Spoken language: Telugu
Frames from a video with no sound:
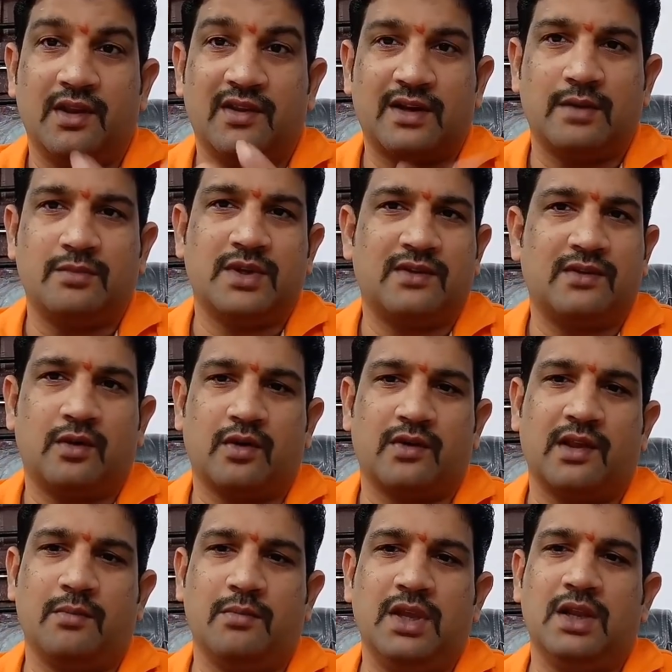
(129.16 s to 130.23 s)
డిస్క్రైబ్ చేస్తున్నారో
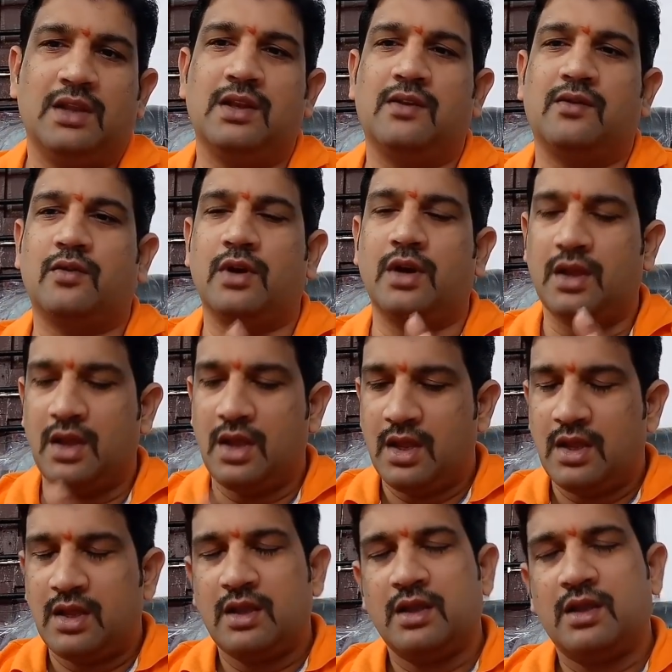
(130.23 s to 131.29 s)
ఒకసారి మీరే తెలుసుకోండి
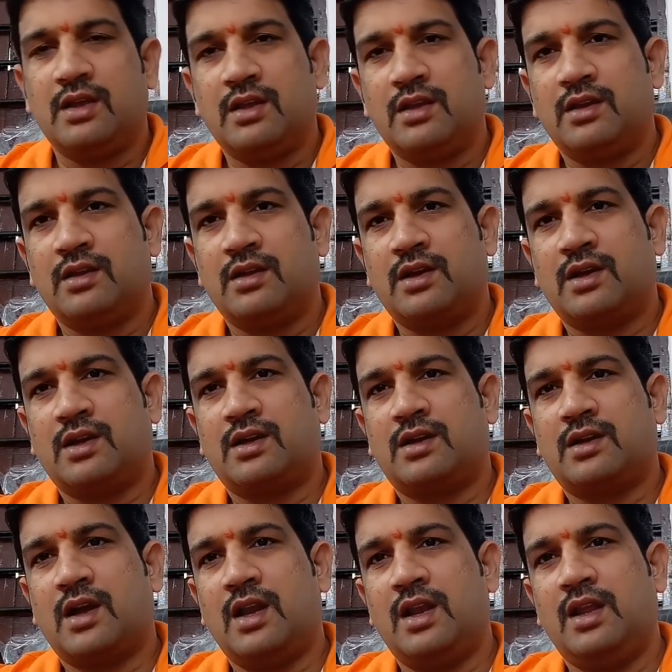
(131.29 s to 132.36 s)

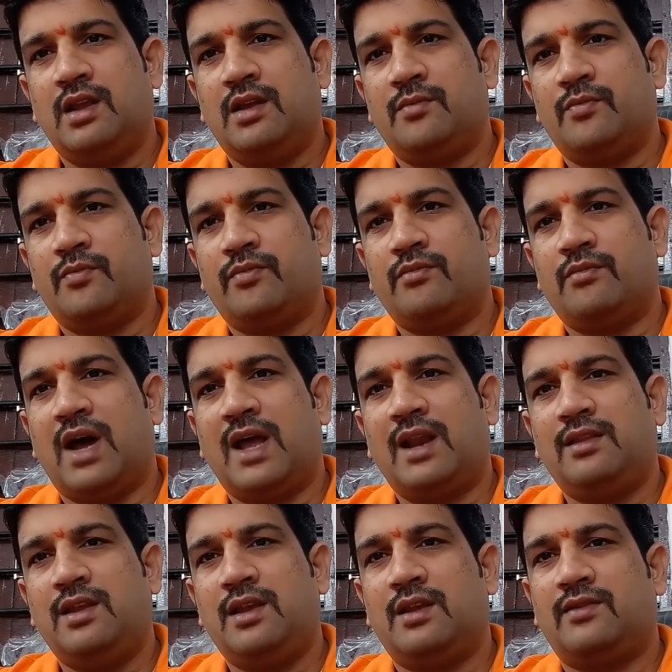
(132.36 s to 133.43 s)
కానీ
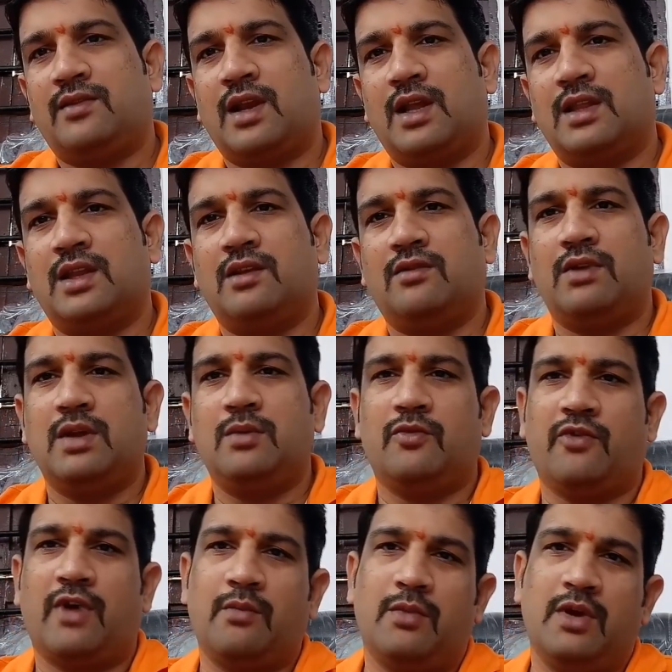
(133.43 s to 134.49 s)
భారతీయ సనాతన
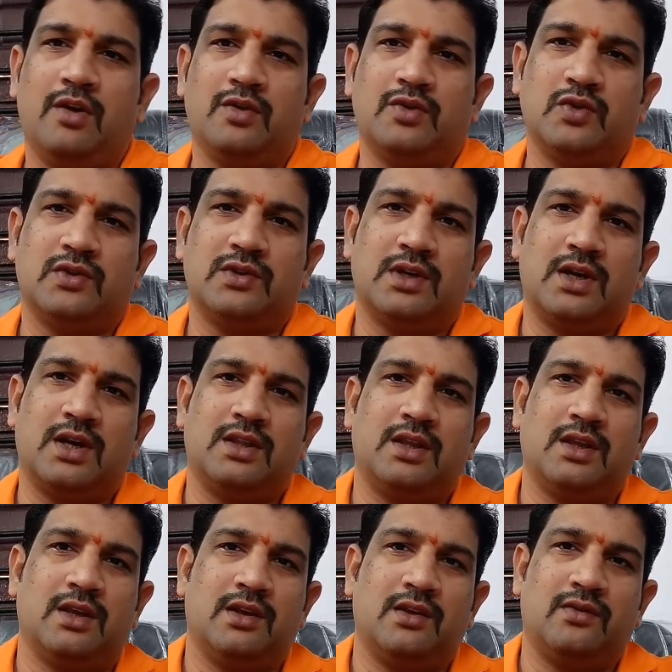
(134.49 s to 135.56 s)
వాంగ్మయంలో
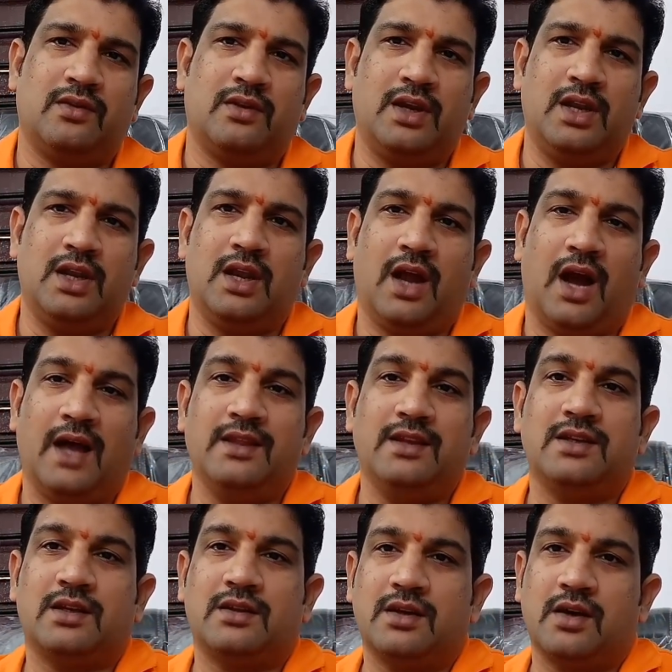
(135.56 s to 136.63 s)
చూసినట్లయితే స్త్రీని
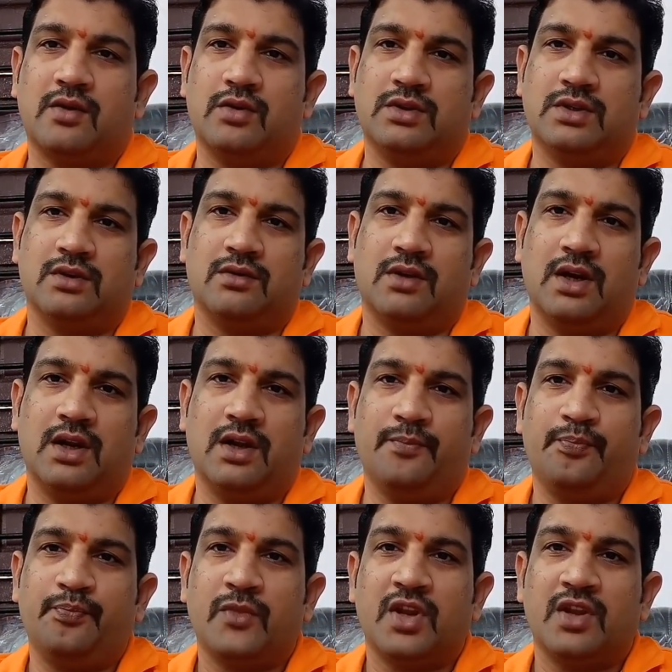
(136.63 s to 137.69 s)
ఆదిశక్తిగా కొలిచారు అంటే
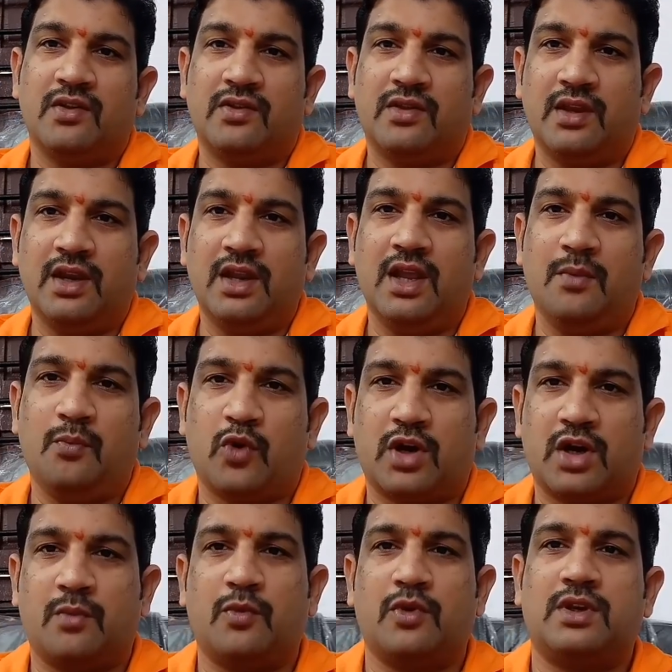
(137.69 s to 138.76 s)
స్త్రీయే
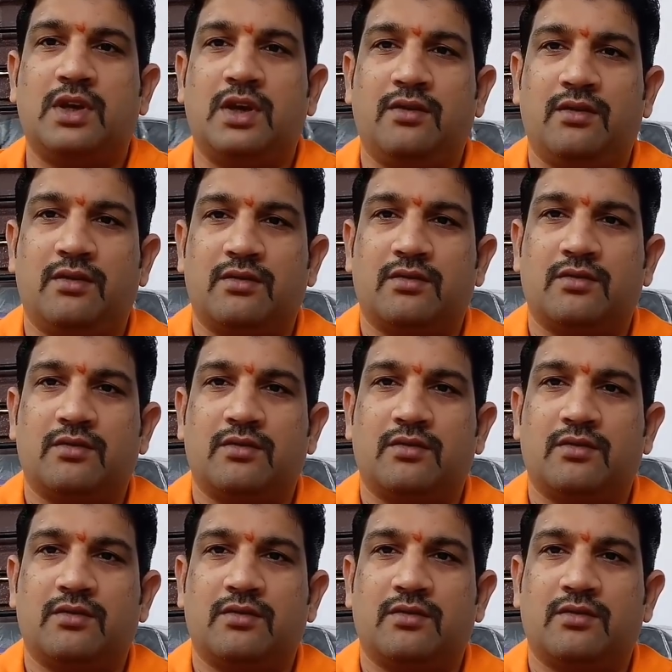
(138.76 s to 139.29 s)
మొట్టమొదటి